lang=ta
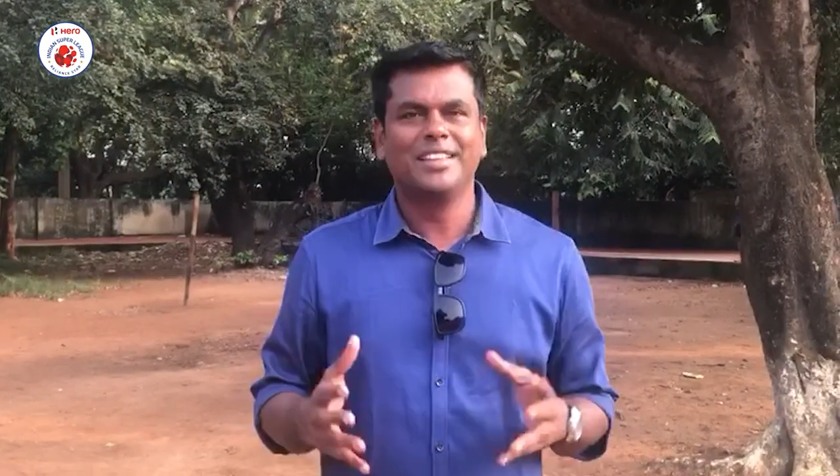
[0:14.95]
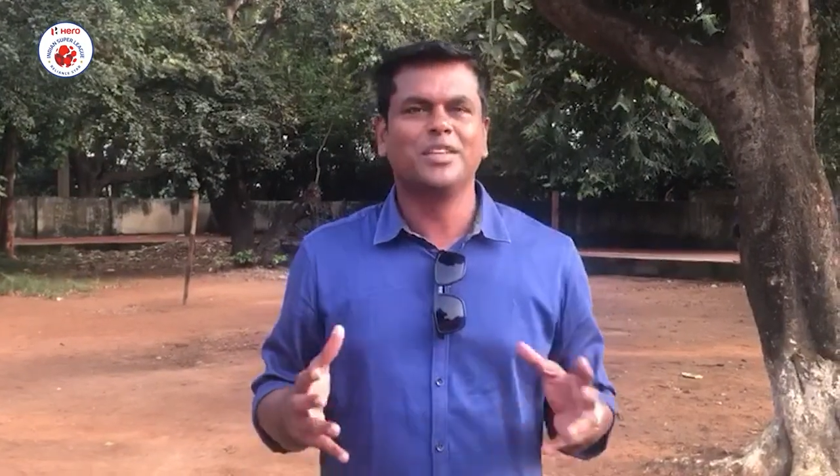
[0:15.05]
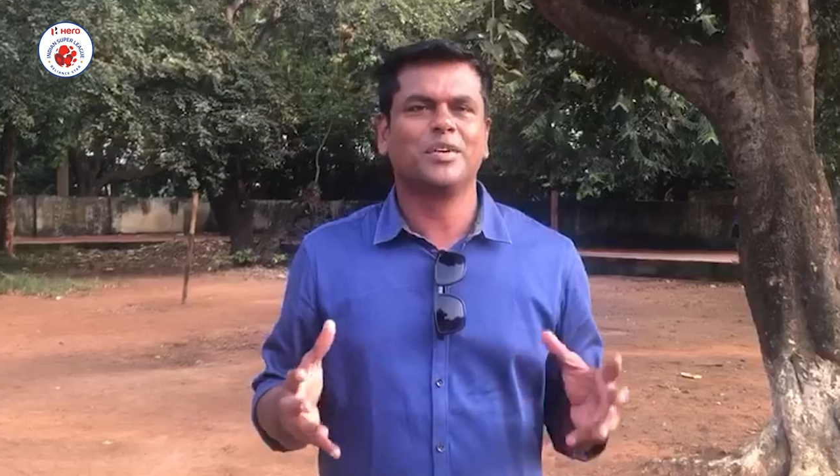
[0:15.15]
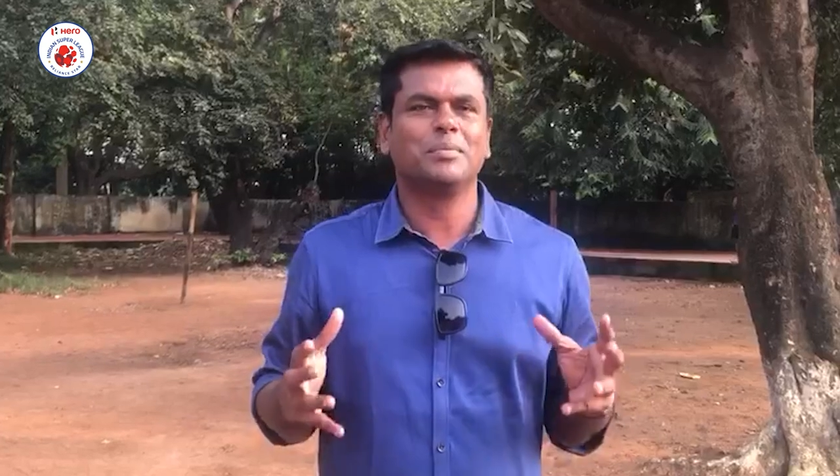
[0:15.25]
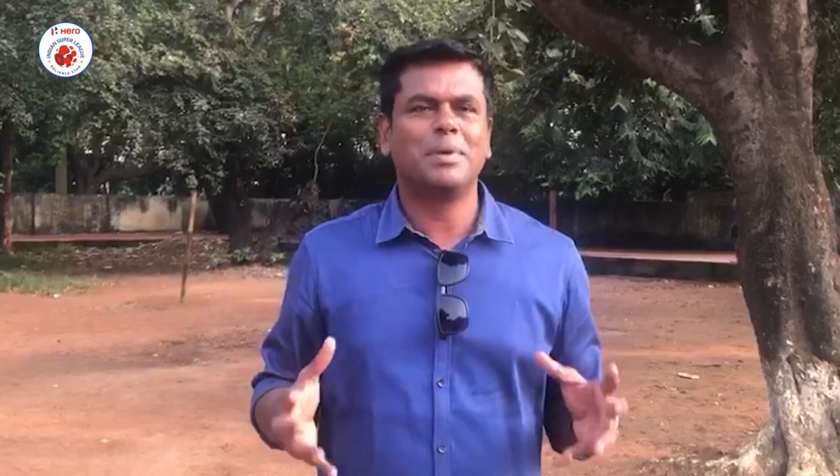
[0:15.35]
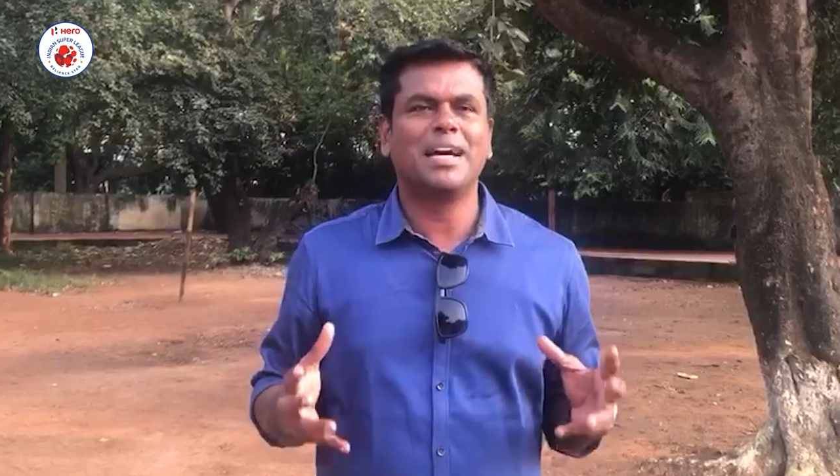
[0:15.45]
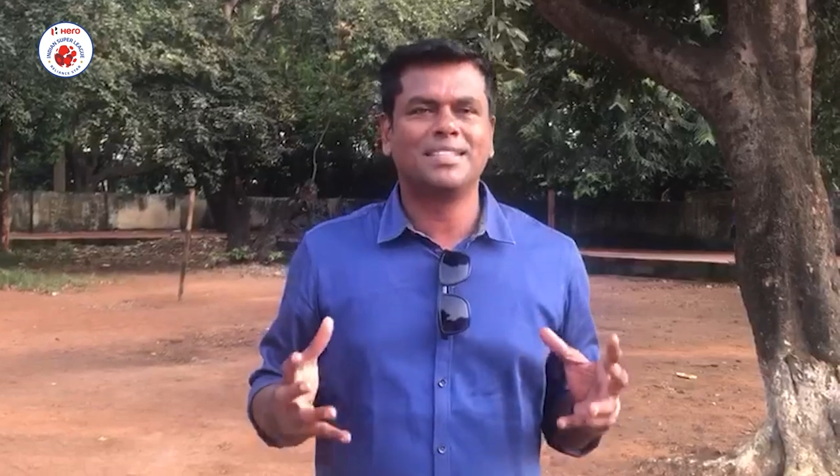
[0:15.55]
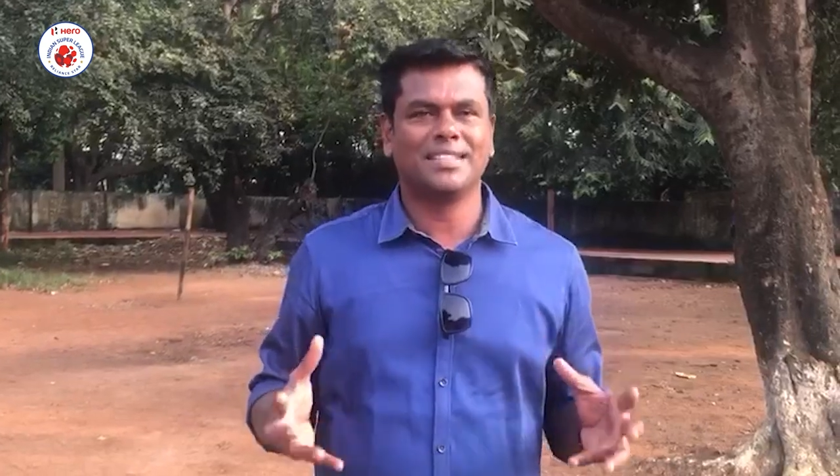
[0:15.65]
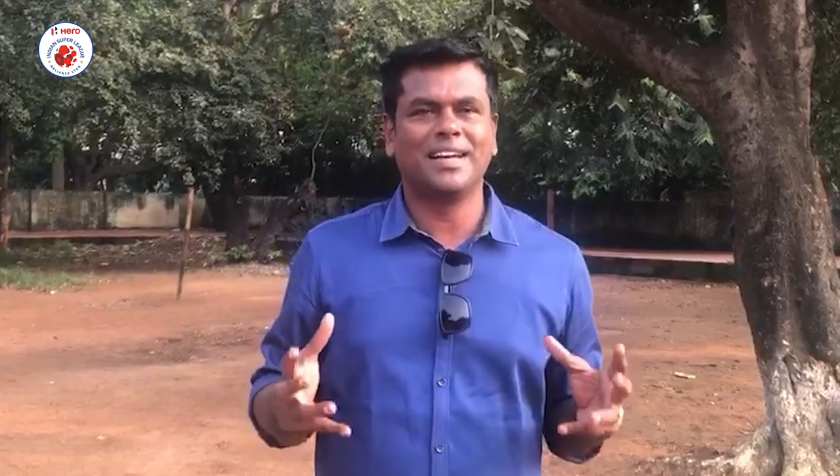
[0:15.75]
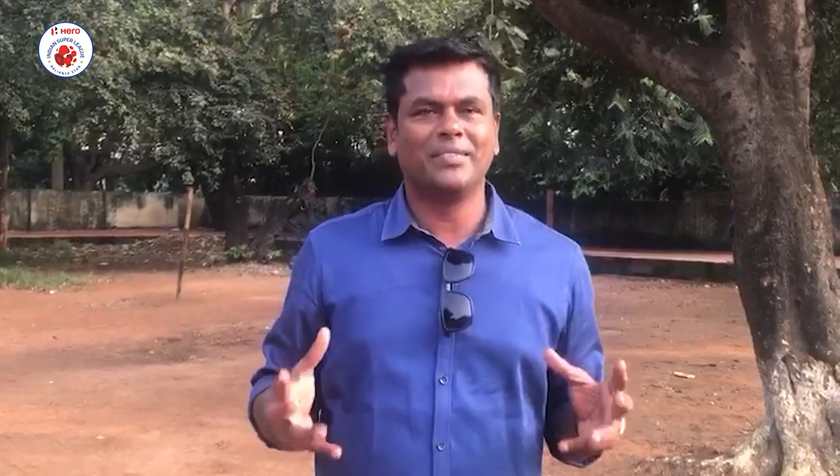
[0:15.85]
இந்த ஒரு
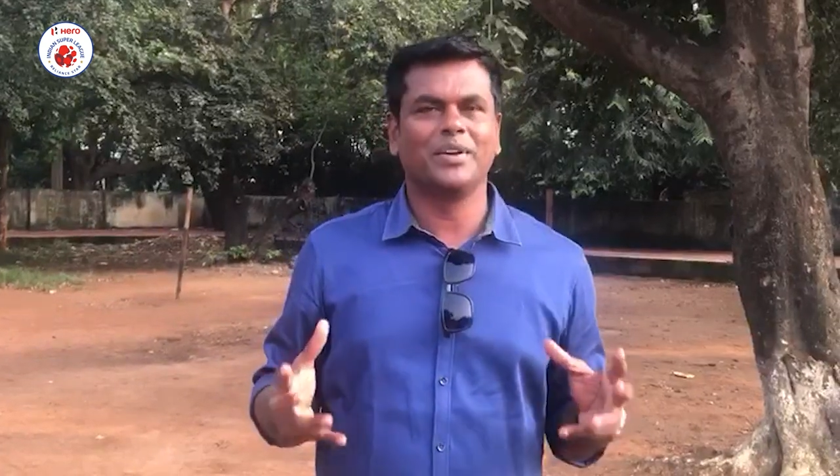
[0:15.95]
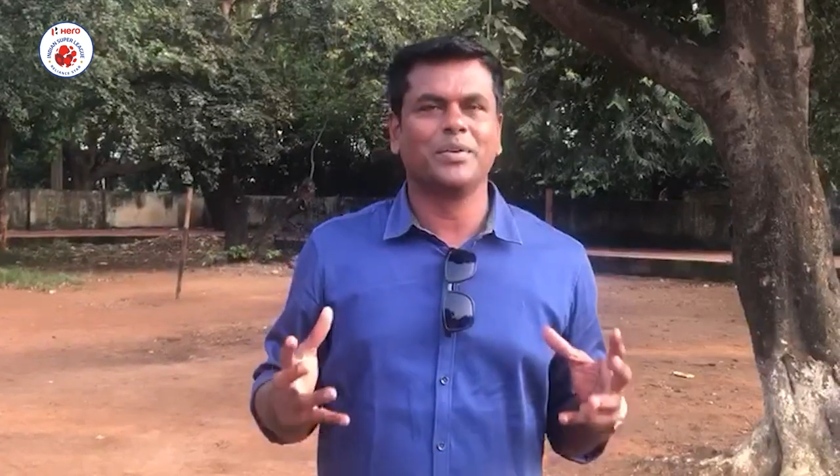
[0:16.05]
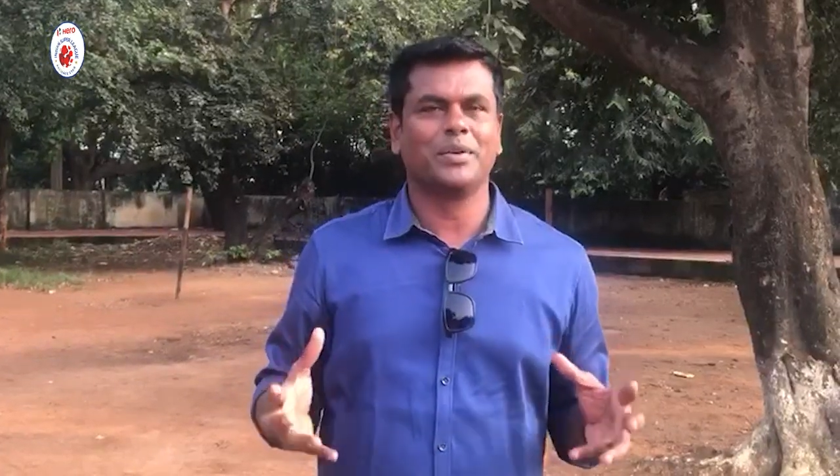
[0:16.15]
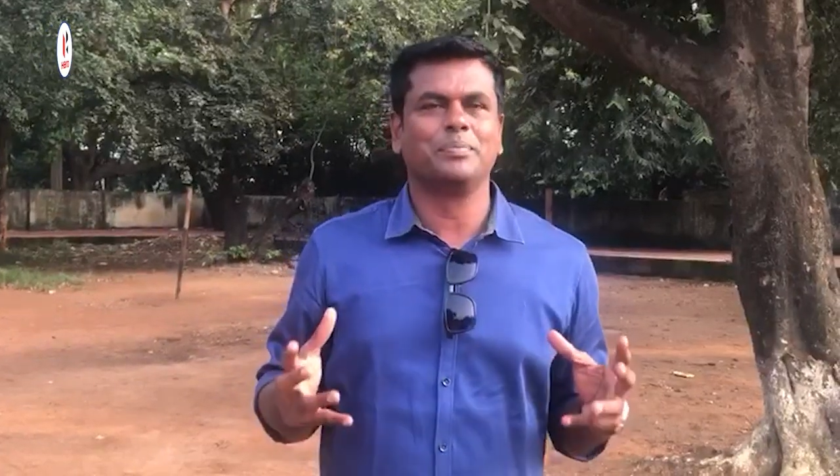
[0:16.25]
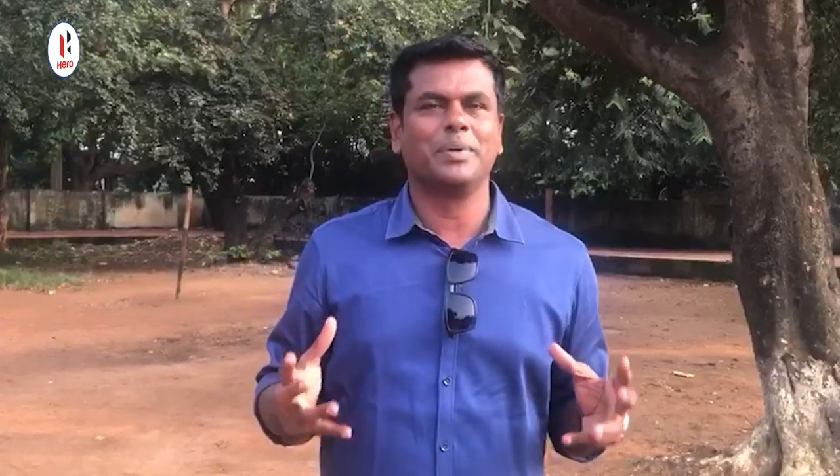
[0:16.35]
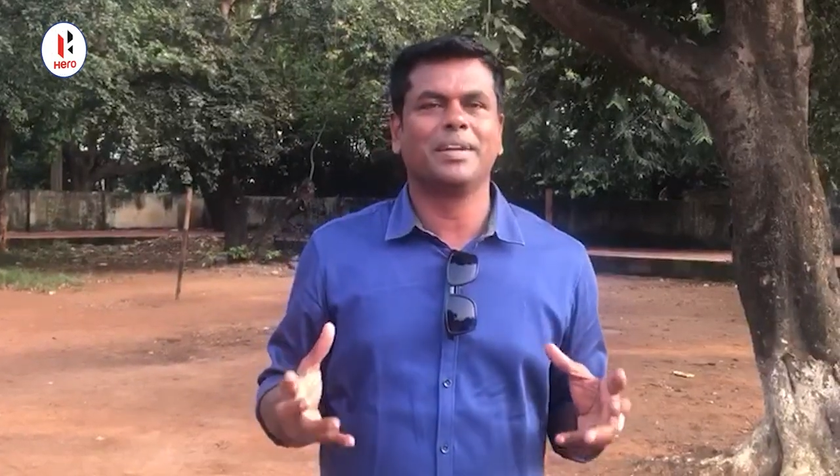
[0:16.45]
மேட்ச்னாவே ஒரு